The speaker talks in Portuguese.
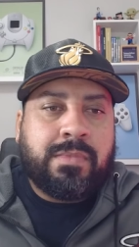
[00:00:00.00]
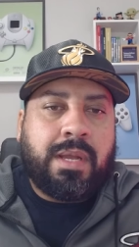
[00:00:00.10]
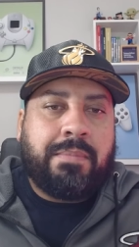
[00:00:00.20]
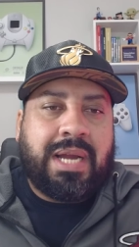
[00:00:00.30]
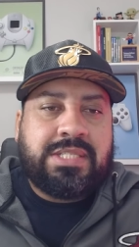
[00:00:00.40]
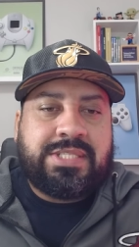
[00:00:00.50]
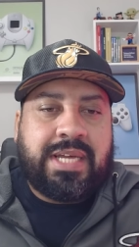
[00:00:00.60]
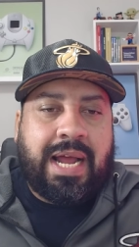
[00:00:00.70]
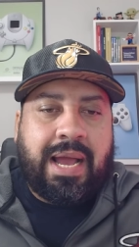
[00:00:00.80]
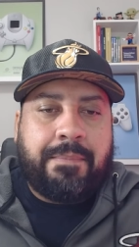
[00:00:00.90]
mas
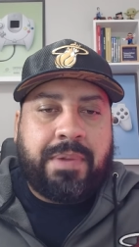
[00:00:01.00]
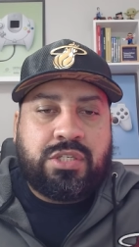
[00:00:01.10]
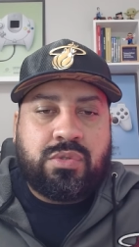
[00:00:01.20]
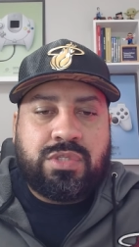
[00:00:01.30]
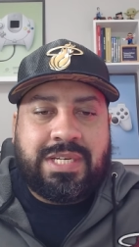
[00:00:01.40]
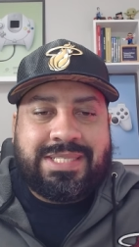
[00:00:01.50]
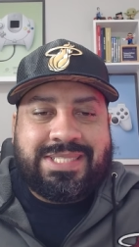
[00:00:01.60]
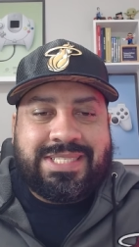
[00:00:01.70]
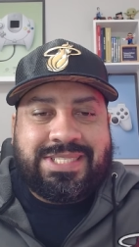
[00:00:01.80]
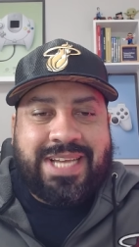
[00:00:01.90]
será a partir do dia
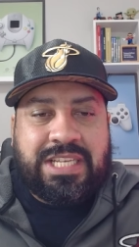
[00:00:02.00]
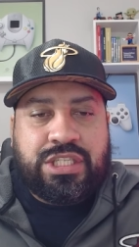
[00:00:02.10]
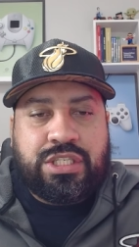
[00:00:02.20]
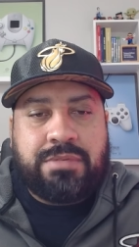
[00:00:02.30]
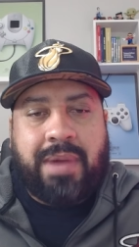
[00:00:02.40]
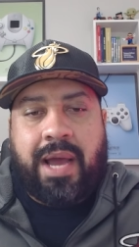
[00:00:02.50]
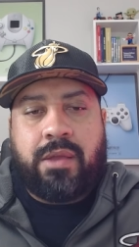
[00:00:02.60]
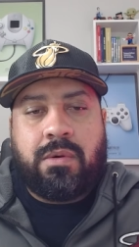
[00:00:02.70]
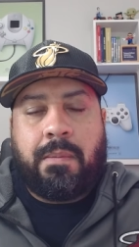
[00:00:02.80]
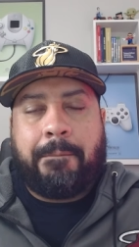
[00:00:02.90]
17 de
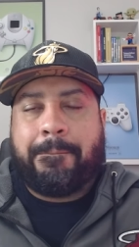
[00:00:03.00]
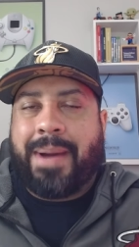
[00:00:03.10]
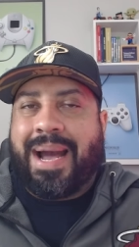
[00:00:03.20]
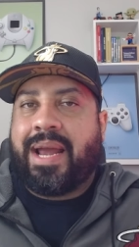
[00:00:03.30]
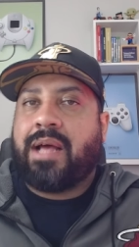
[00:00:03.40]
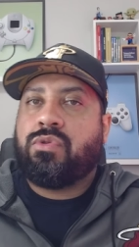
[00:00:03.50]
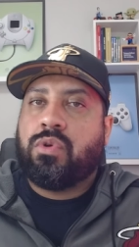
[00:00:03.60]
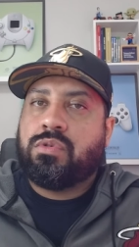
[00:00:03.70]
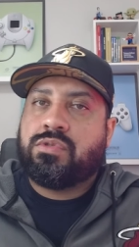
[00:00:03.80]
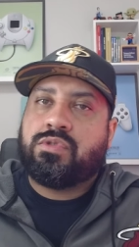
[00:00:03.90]
maio para
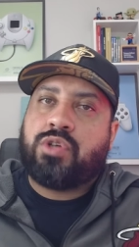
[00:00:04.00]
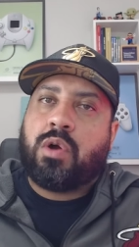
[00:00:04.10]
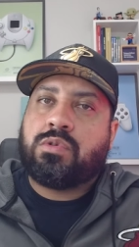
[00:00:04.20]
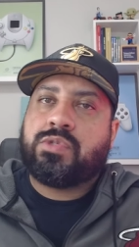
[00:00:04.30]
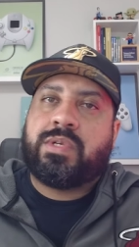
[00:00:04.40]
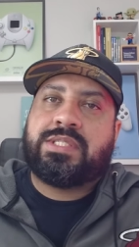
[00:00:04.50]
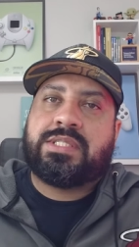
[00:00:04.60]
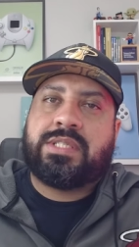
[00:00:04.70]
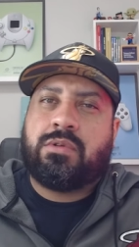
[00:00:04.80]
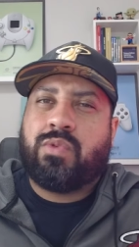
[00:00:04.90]
todos os jogos, com
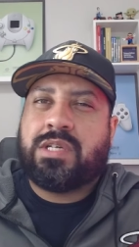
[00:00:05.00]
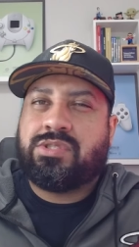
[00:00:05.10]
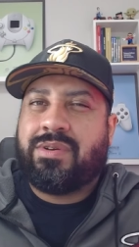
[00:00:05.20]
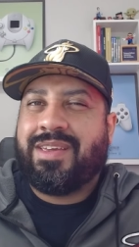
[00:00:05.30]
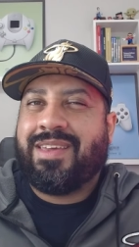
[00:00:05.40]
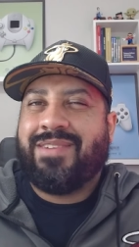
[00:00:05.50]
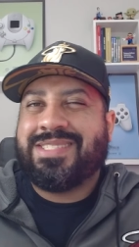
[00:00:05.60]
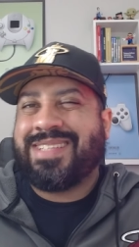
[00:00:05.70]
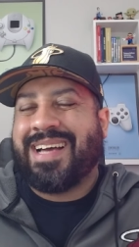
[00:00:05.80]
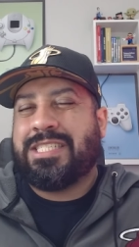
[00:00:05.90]
exceção do Arzoni, que vai
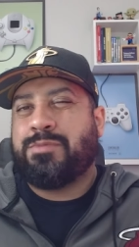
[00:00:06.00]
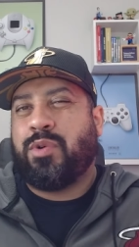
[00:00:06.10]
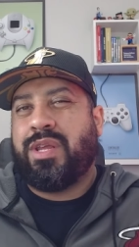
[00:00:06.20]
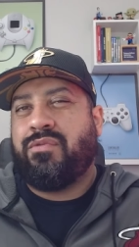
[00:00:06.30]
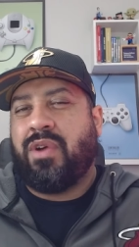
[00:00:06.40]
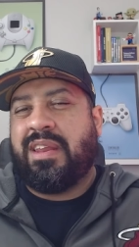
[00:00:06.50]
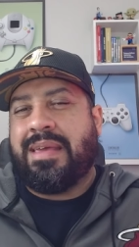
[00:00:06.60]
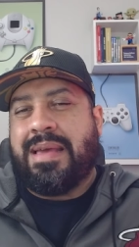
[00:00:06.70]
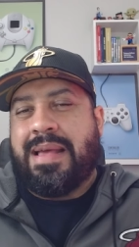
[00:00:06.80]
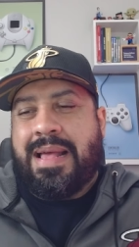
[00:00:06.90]
estar disponível ali